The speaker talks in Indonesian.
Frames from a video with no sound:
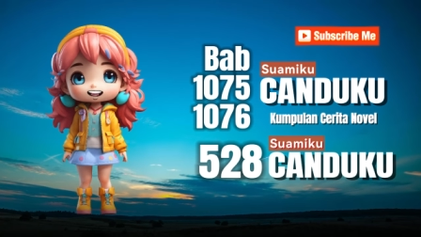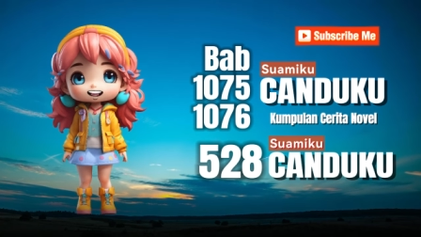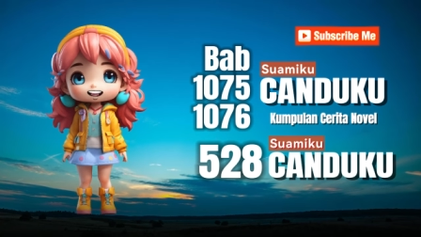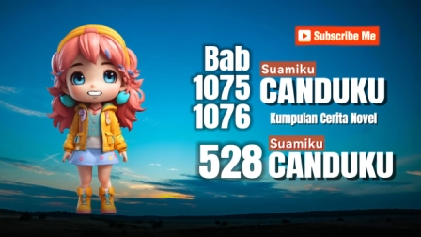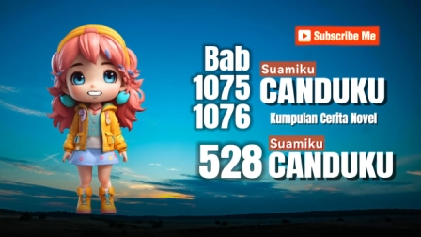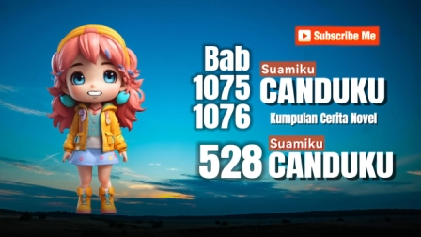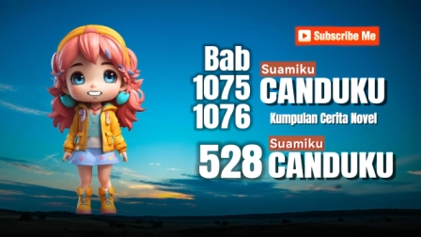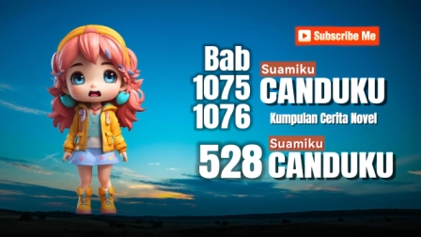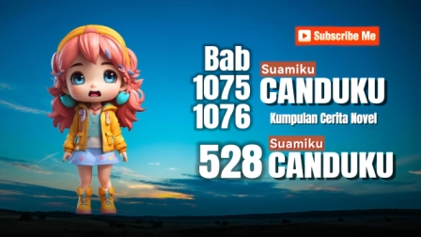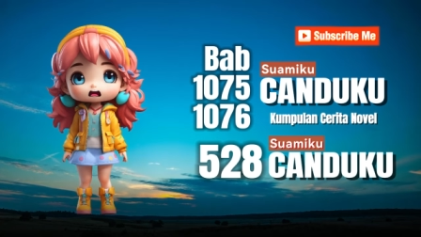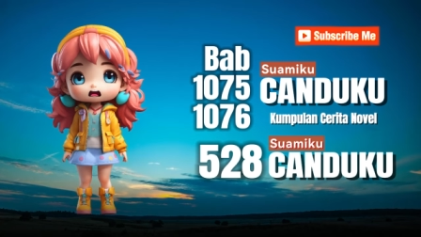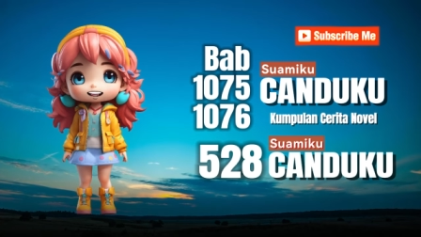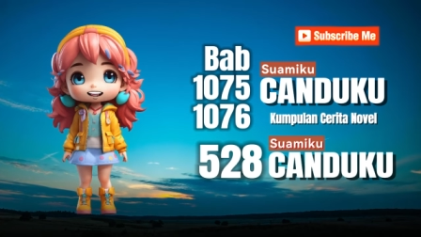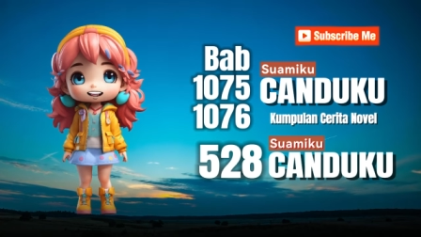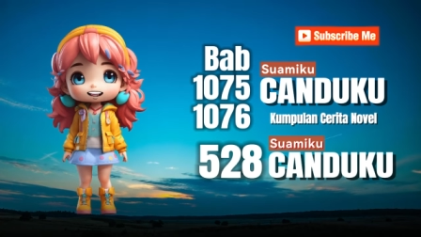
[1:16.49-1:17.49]
Karena
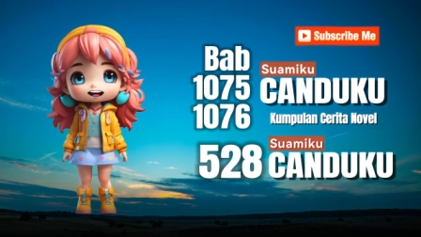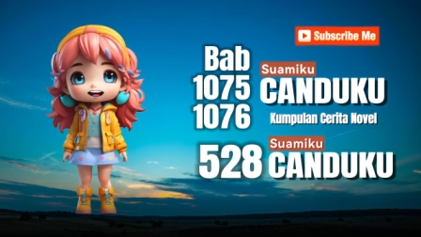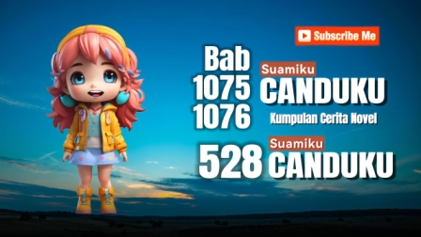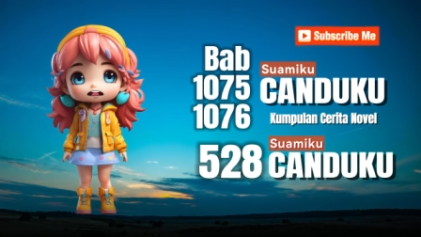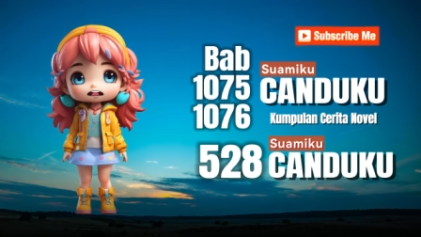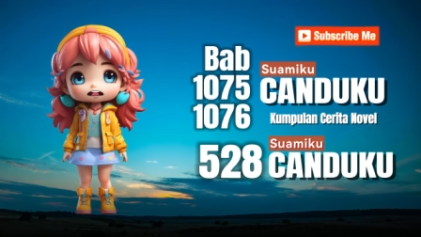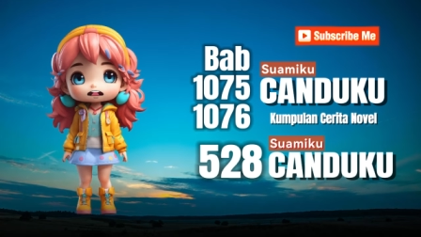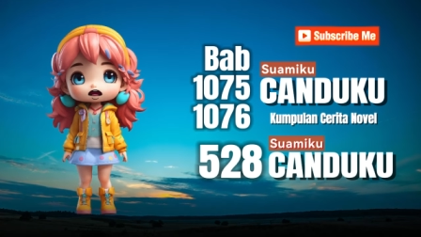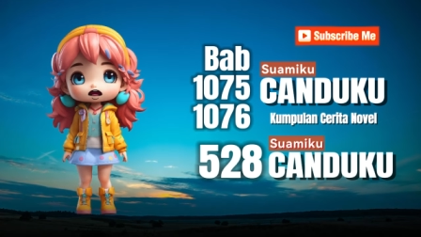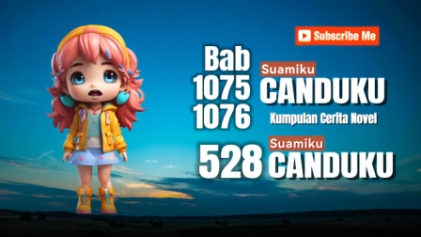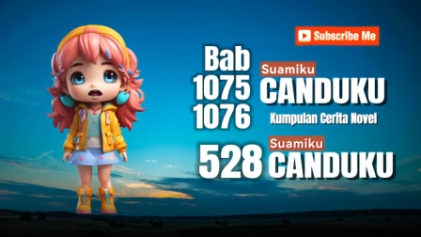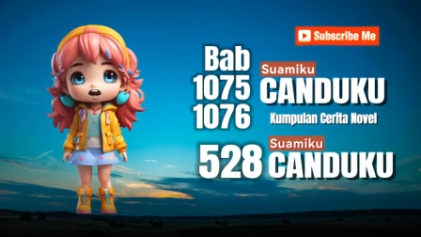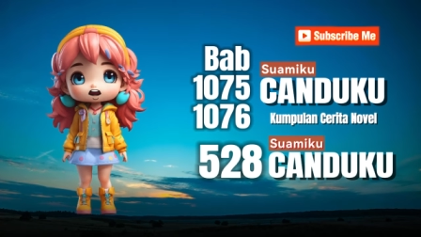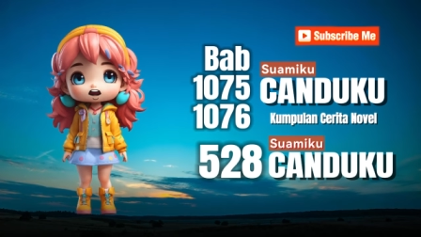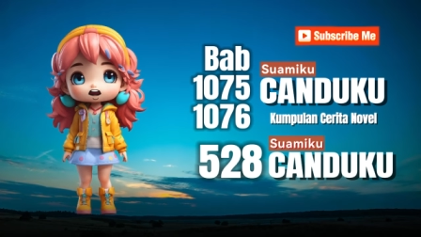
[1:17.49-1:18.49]
itu sudah lima
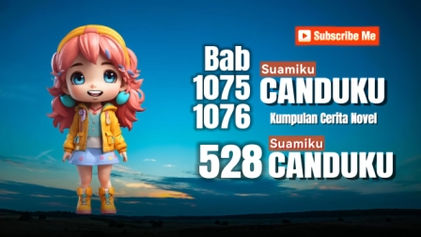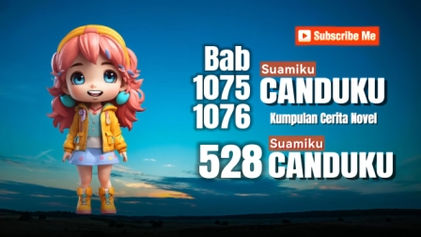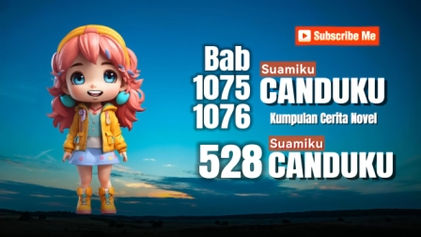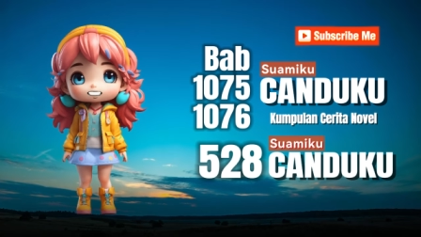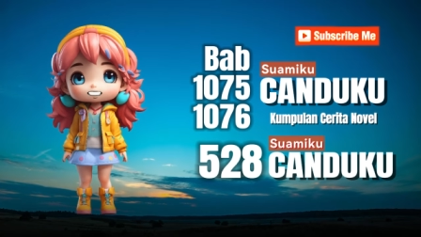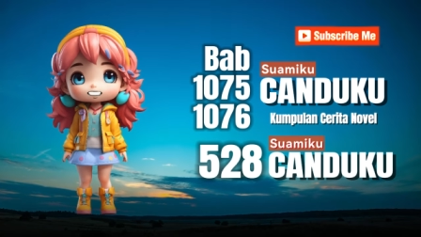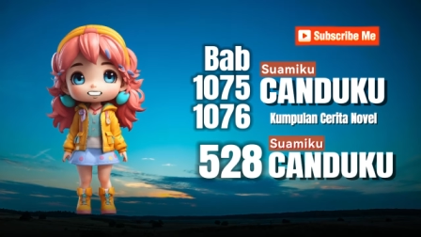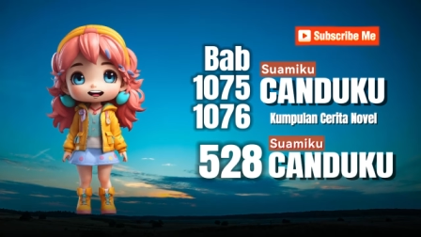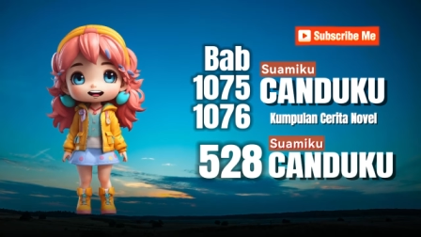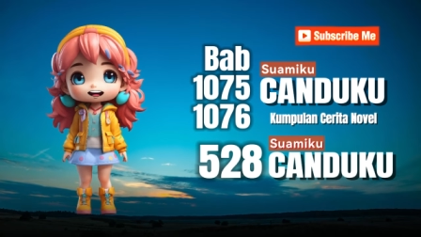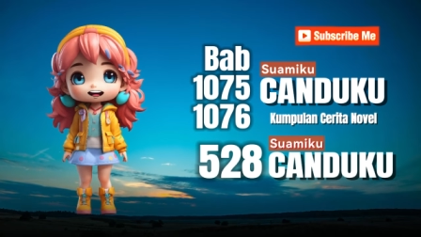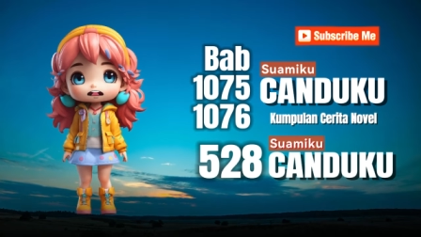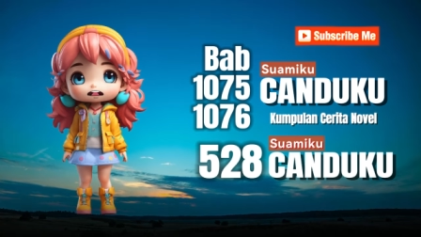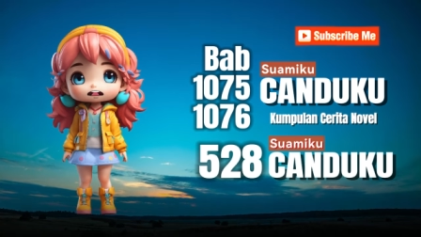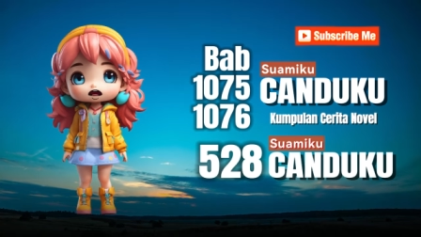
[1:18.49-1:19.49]
bulan sejak Clara
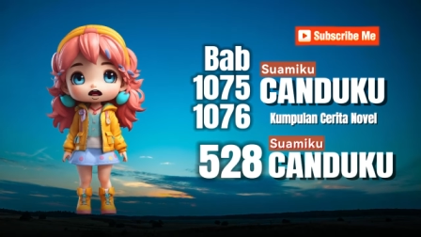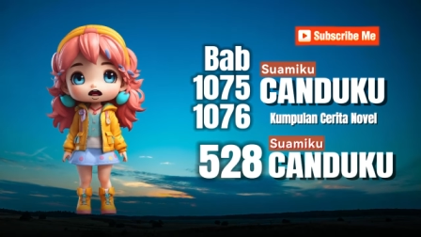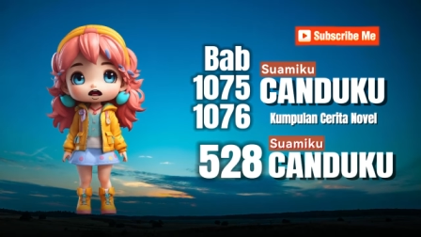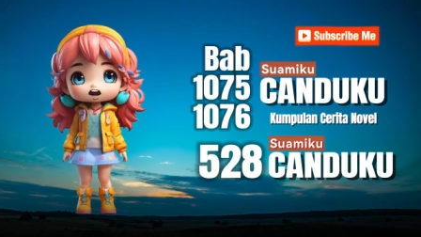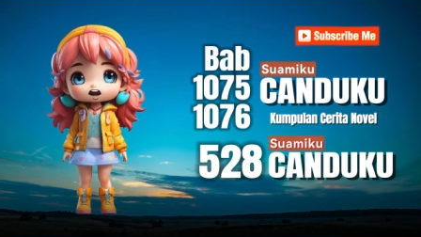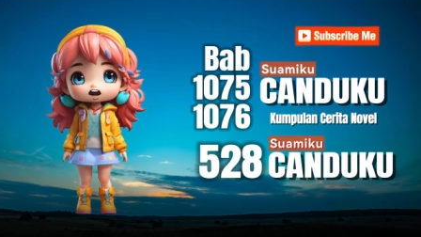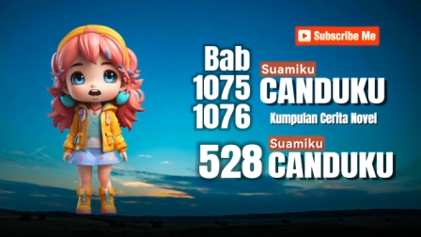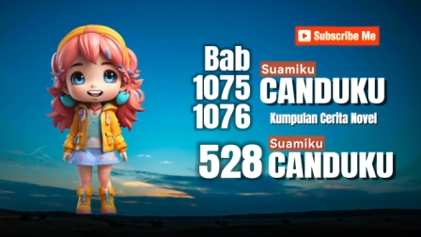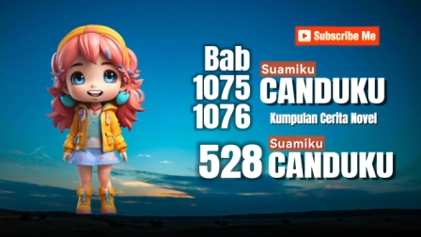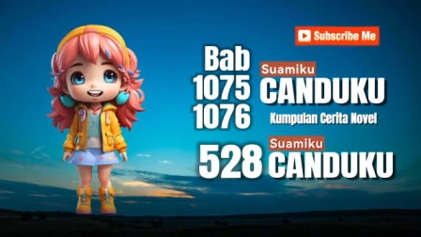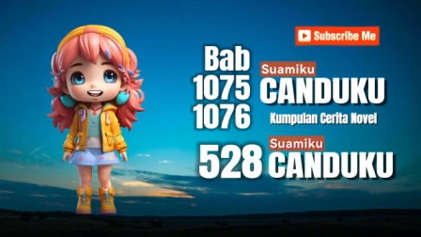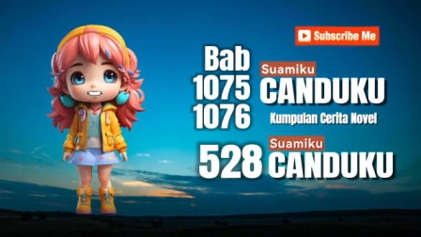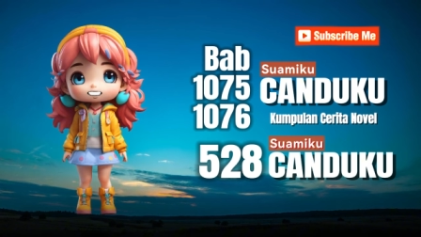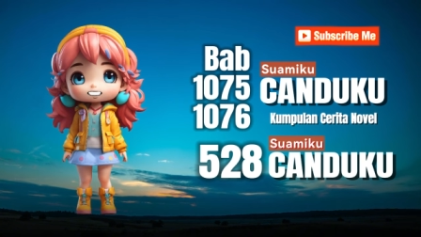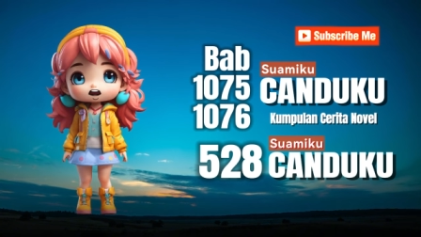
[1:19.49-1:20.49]
lahir tapi
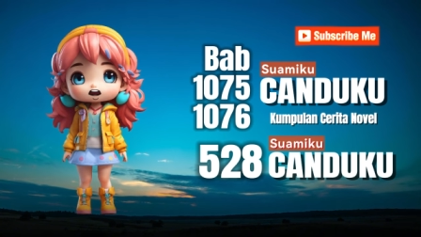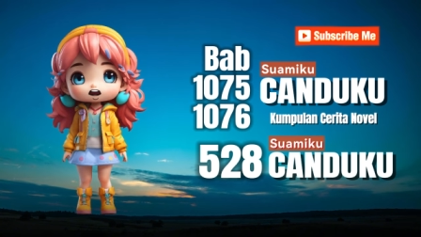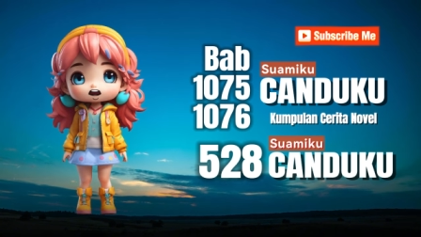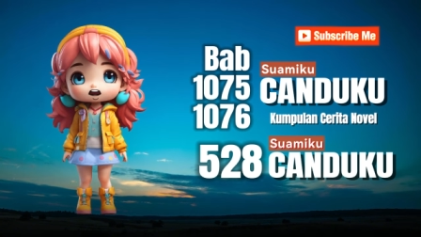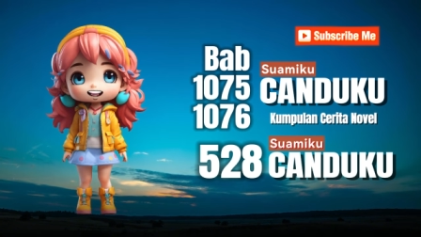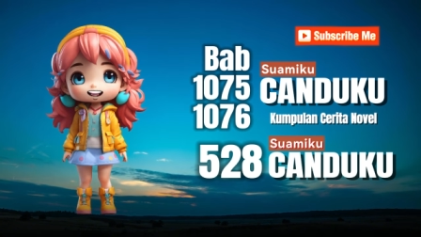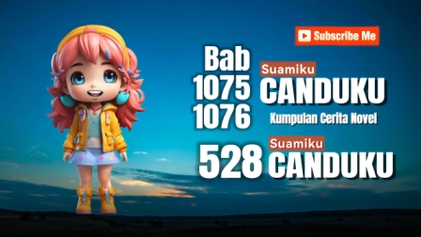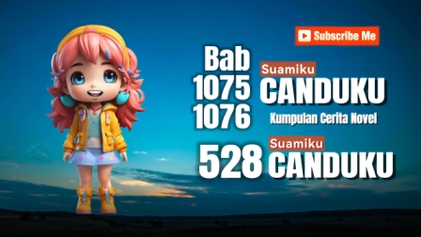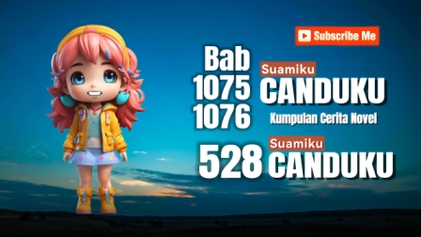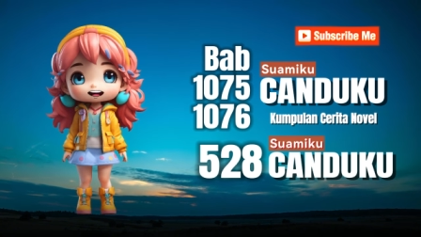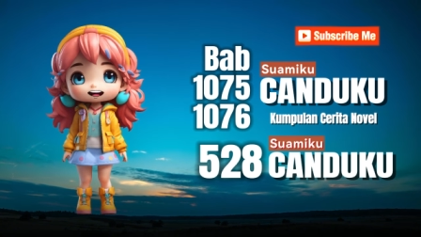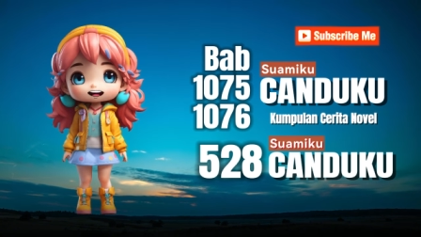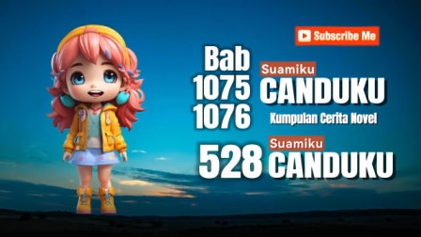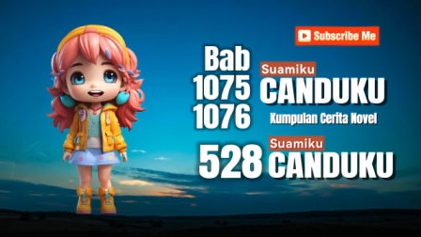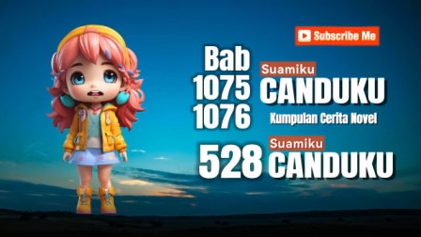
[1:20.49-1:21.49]
Kina masih belum
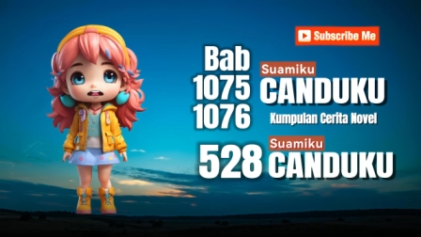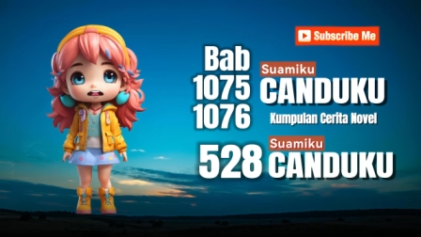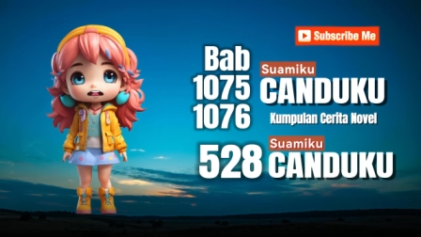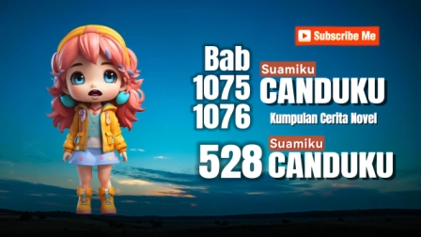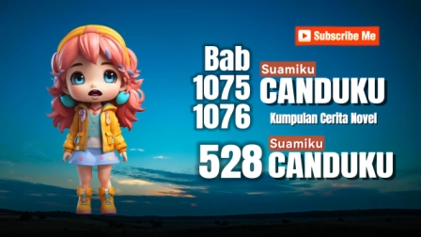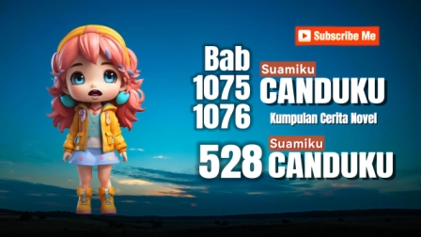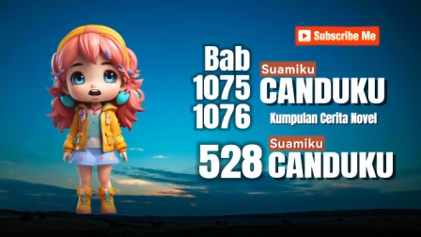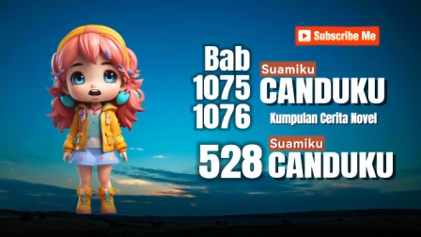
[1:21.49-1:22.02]
mahir mengganti